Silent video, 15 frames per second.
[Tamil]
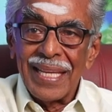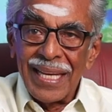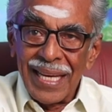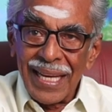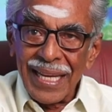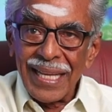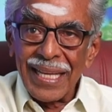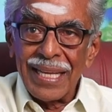
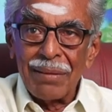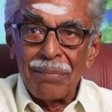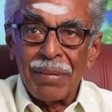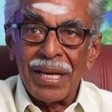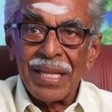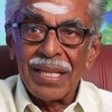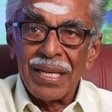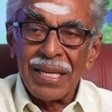இன்றைக்கு
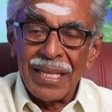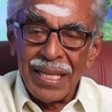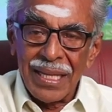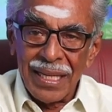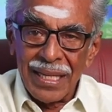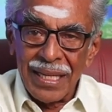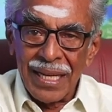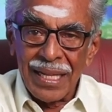மனிதன்
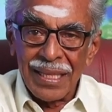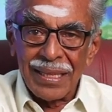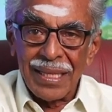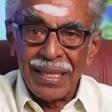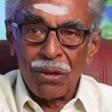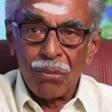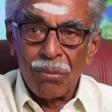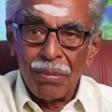
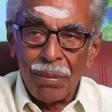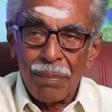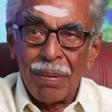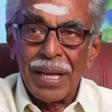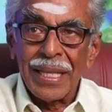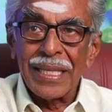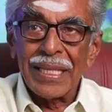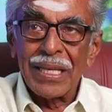இனத்தை ரொம்ப
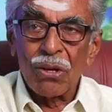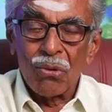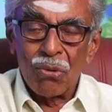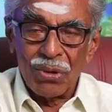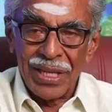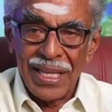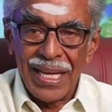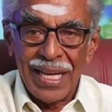
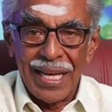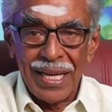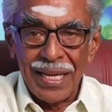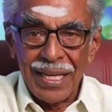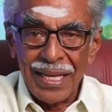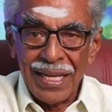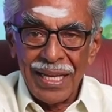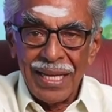பாதிக்கக்கூடிய
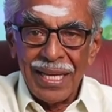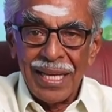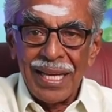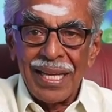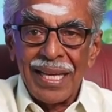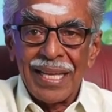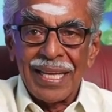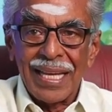
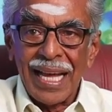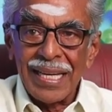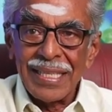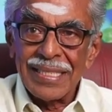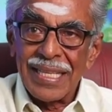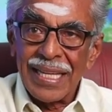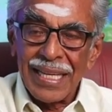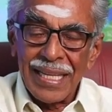
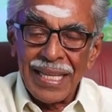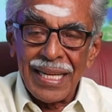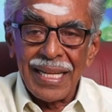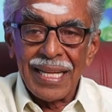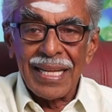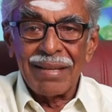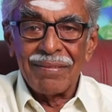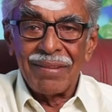கேன்சருங்கிற
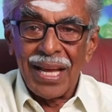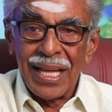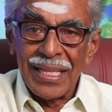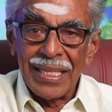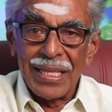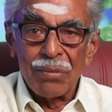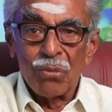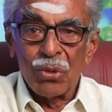
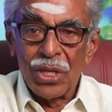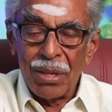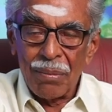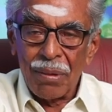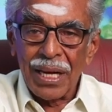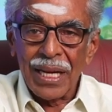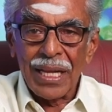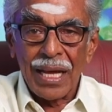வியாதிக்கு
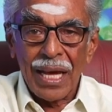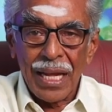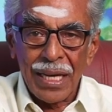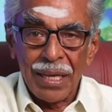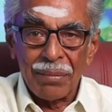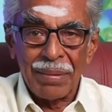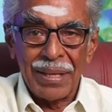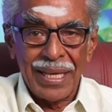முக்கியமான
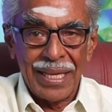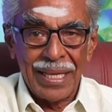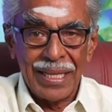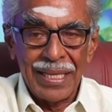காரணமே